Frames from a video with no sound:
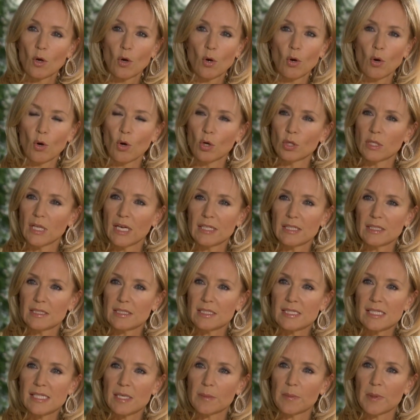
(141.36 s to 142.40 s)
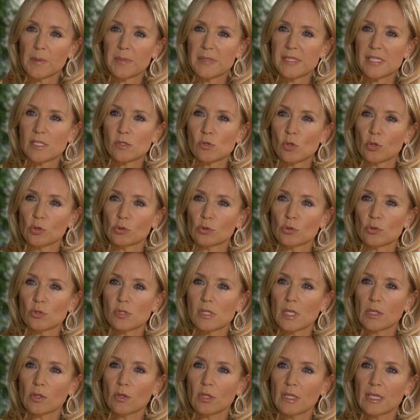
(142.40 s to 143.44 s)
Olayların sebebi siz
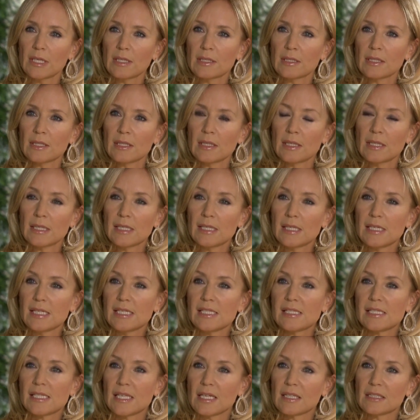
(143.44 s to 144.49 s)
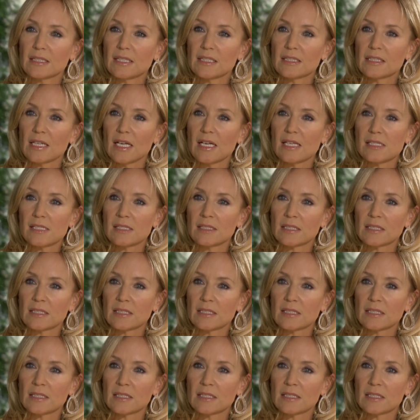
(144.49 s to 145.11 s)
olduğunuza göre insanların ağzını